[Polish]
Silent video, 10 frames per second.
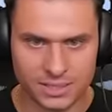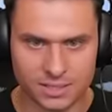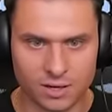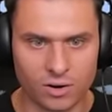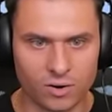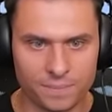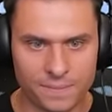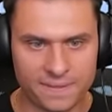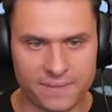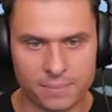Tyk. O,
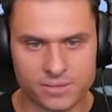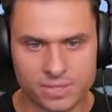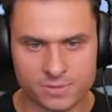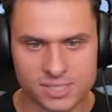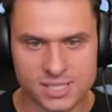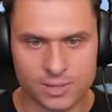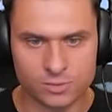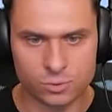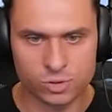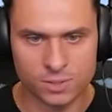jedna beczka będzie stała
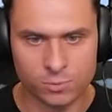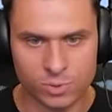tu, żeby